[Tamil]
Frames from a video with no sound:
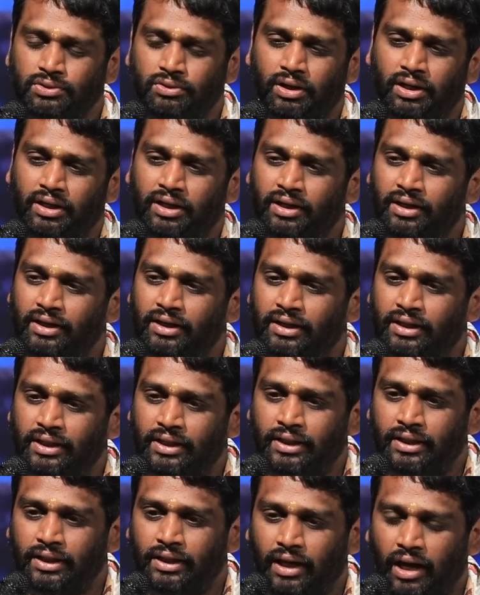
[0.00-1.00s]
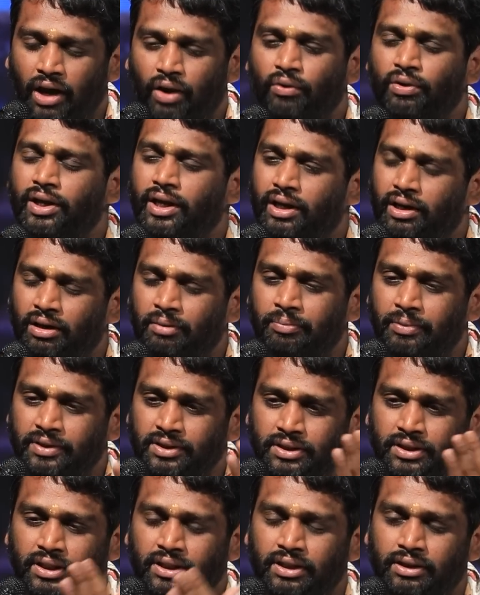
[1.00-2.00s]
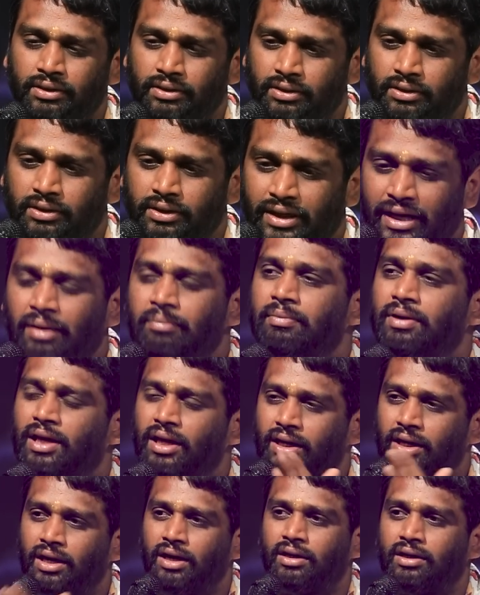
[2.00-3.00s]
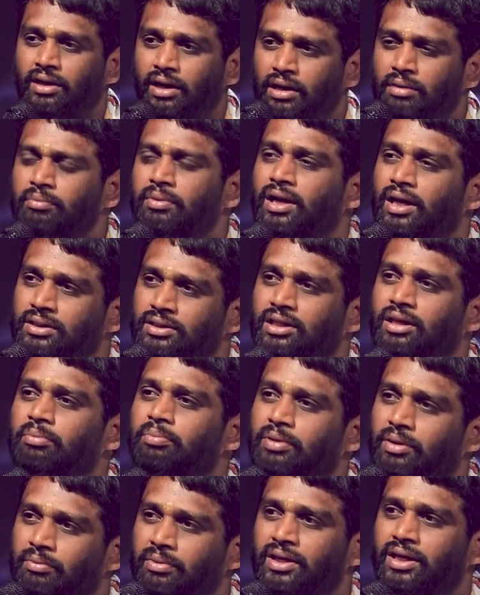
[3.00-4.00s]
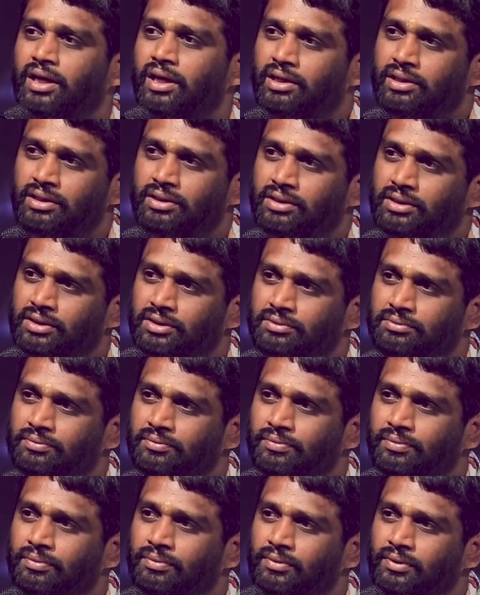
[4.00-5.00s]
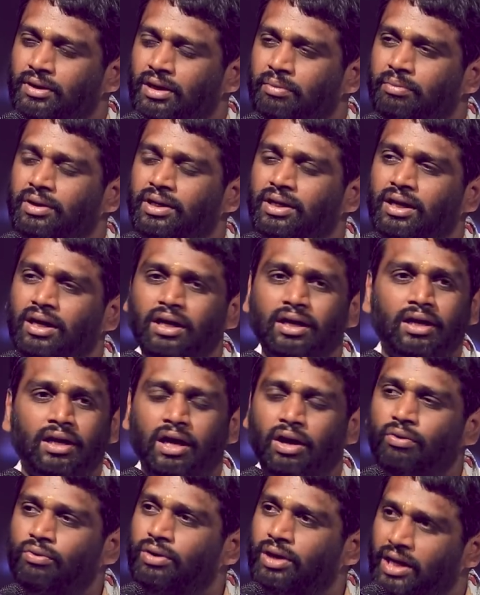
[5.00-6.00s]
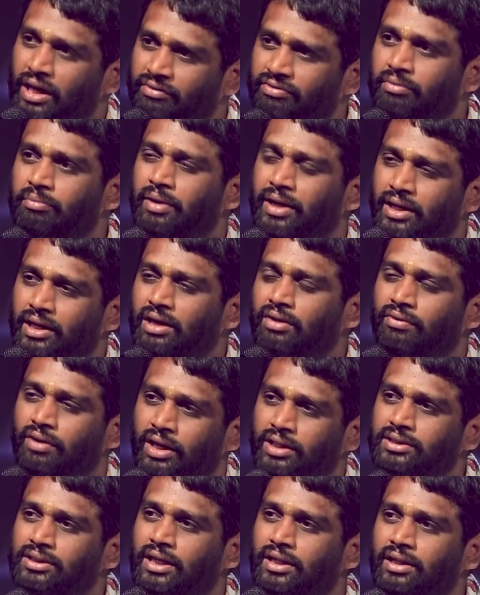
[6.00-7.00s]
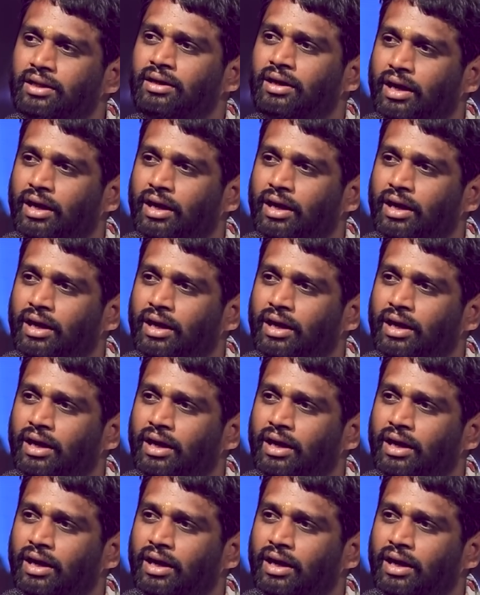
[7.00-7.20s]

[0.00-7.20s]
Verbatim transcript: ஸோ ஆனால் அவங்க என்னை பற்றி என் மேலே காட்டுற அன்பை நான் திருப்பி எப்படி காட்டுறது அப்படின்னா அவங்க லைஃப்பை பெட்டராக வாழ்ந்தால்